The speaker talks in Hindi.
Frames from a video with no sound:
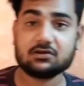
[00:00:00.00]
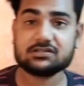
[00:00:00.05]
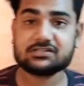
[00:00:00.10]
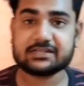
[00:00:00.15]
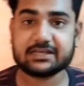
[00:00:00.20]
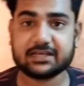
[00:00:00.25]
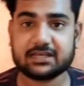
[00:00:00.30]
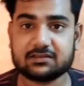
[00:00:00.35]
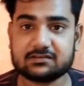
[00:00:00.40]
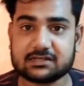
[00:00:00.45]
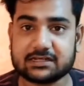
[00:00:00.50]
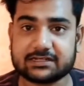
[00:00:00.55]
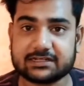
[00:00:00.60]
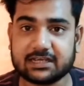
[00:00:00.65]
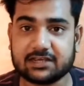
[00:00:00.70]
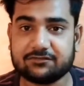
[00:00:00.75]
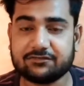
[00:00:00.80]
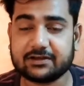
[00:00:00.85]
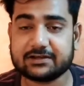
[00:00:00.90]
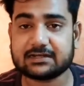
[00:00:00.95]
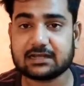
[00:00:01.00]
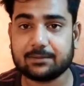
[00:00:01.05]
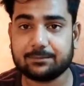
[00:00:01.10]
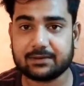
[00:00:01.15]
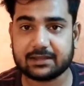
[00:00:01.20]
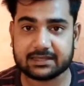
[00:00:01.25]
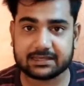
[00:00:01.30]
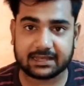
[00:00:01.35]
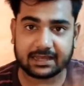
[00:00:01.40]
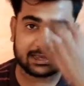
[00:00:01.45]
से वो शेक, शेकी इफेक्ट
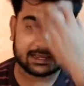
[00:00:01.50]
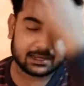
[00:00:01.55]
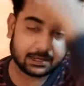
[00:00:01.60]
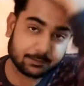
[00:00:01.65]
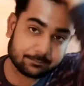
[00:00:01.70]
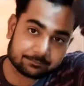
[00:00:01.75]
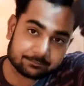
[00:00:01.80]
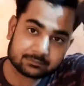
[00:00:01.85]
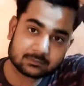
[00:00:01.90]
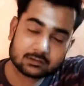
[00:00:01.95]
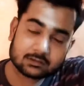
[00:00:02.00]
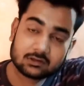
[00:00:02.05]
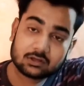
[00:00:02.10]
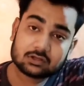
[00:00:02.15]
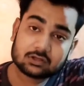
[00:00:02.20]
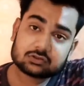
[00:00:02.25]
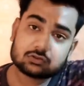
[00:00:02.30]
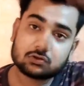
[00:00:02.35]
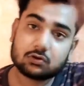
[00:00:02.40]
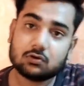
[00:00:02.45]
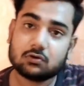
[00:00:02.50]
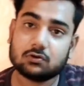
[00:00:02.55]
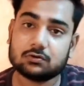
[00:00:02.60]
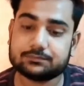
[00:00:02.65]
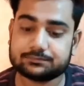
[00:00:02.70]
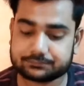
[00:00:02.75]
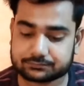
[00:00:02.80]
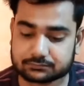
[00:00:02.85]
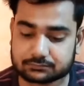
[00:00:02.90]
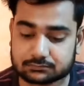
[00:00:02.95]
अब नहीं आएगा तो
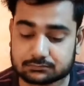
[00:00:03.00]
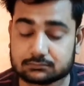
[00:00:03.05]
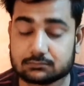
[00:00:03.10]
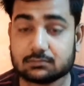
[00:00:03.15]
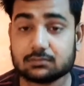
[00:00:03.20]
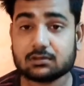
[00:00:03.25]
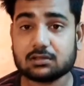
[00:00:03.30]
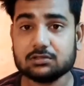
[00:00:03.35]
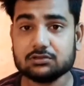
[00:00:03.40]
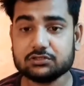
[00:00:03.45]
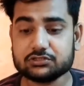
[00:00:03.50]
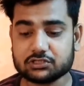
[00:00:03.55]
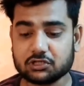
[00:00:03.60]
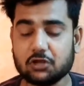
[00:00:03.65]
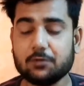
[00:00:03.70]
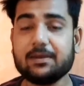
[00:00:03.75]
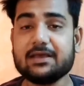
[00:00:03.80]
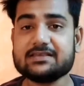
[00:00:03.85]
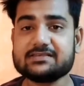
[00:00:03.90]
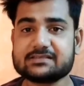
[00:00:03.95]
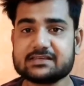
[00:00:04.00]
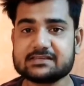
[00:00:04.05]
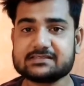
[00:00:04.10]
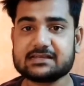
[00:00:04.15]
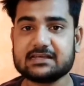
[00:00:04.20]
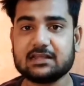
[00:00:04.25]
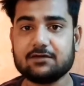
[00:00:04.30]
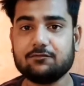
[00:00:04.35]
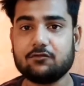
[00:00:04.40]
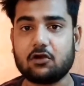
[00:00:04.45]
तो चलो मैं इसके
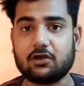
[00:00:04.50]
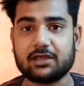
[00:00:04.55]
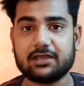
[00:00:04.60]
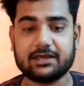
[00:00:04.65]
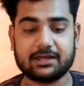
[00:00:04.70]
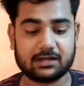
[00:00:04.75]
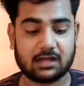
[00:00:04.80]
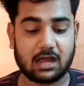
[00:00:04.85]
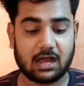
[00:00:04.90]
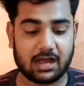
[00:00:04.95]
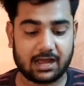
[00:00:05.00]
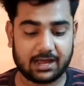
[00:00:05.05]
साथ अब ब्लॉगिंग करता